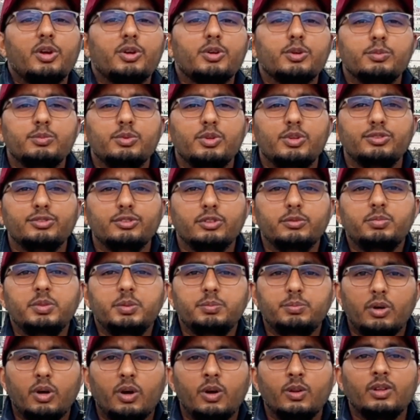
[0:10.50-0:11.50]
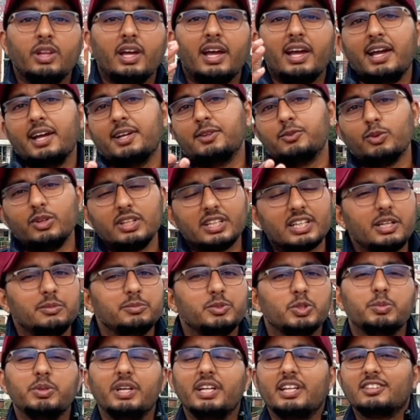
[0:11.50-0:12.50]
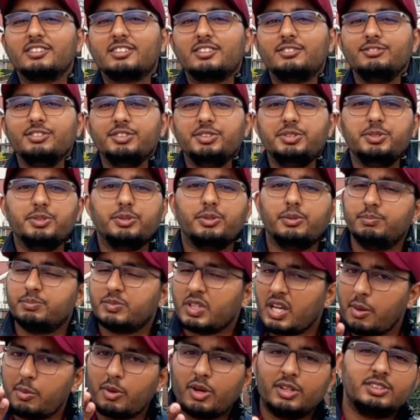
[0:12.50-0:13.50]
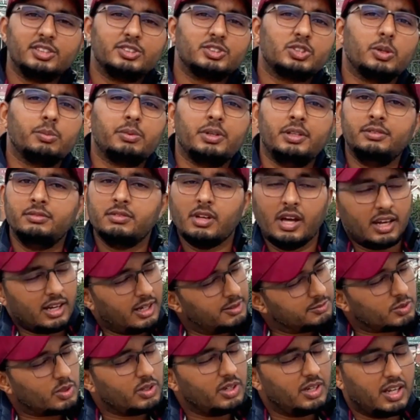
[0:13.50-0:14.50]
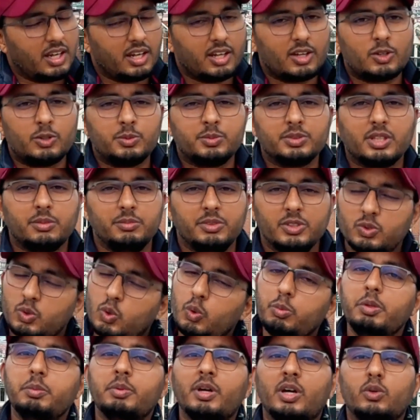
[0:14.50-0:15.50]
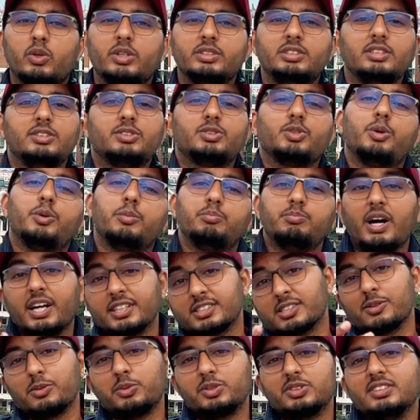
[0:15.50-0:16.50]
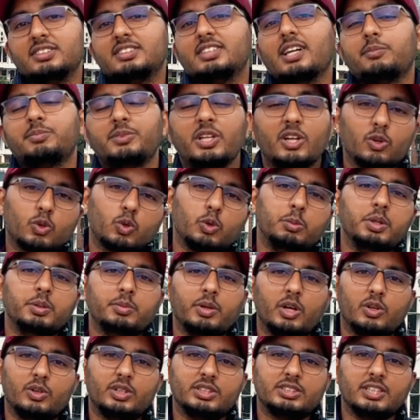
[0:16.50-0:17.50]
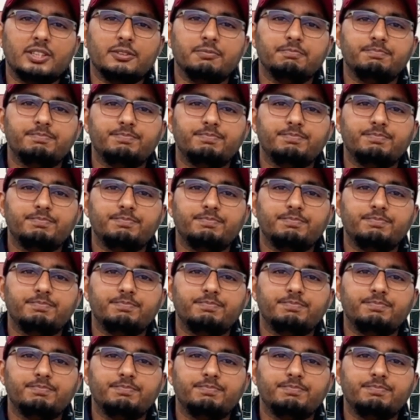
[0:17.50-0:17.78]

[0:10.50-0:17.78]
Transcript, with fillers: আলাইকুম বিউটিফুল পিপল অ্যান্ড ওয়েলকাম টু মাই আনাদার ভিডিও কেমন আছেন সবাই আলহামদুলিল্লাহ রহমত আমি খুবই ভালো আছি সো আশা করতেছি আপনারাও খুবই ভালো আছেন